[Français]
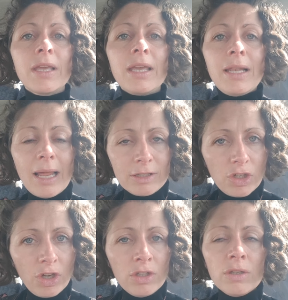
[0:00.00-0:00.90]
ils
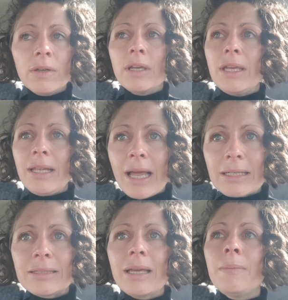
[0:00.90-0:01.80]
l'accueillent, ils
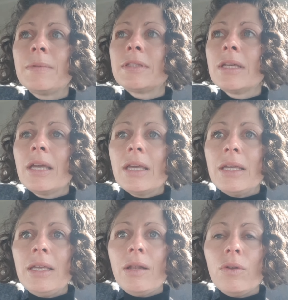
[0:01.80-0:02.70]
l'acceptent,
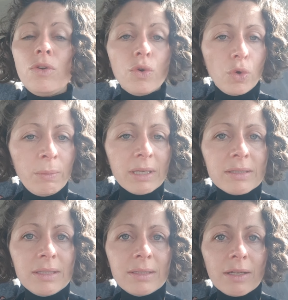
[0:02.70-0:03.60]
ils le
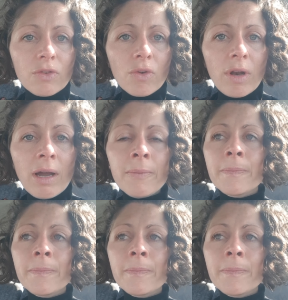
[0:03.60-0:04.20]
remercient d'être là,